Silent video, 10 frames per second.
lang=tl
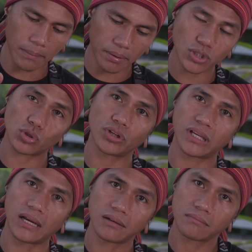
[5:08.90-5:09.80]
temperature
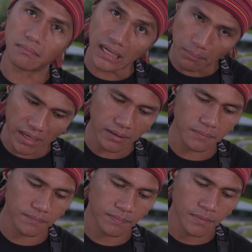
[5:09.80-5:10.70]
niya, malamig.
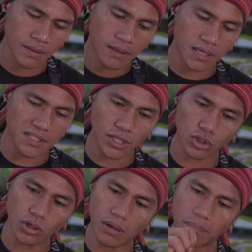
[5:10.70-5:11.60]
Kasi ito
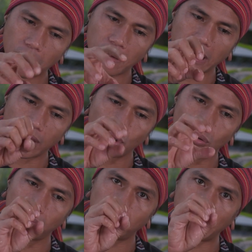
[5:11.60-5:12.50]
yung magbibigay
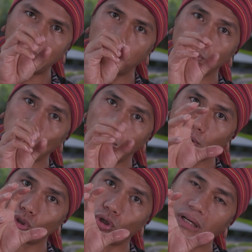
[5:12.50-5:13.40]
nung parang
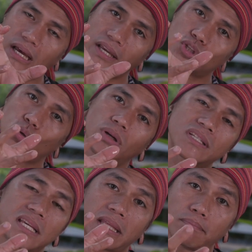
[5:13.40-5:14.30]
putok-putok na itsura
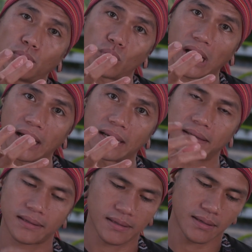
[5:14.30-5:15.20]
sa tempura.
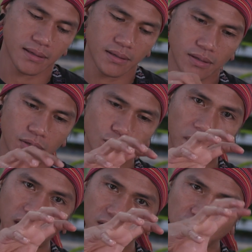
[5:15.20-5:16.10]
So
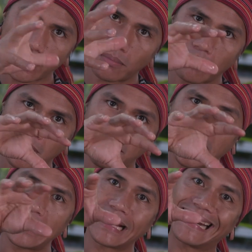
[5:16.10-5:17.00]
parang siya yung
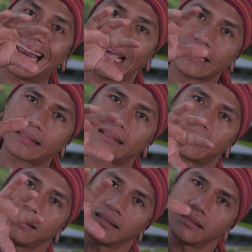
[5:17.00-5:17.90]
magbibigay ng light
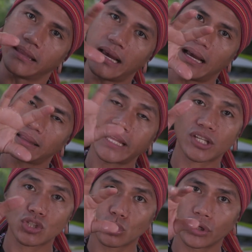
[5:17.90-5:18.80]
na
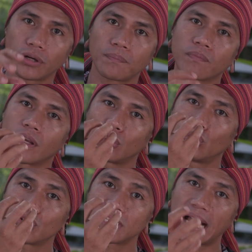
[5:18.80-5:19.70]
texture
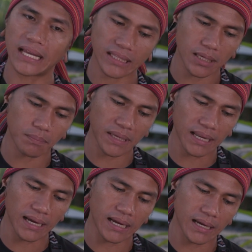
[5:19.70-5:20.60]
doon sa ating
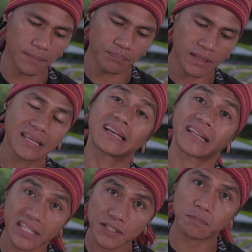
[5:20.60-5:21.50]

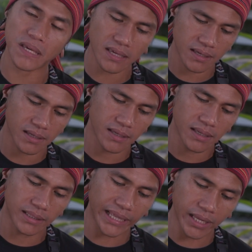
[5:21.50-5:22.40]
pinaka-crispy
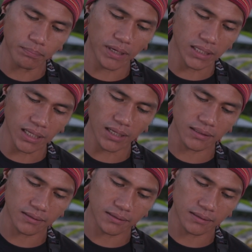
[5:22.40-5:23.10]
na end product.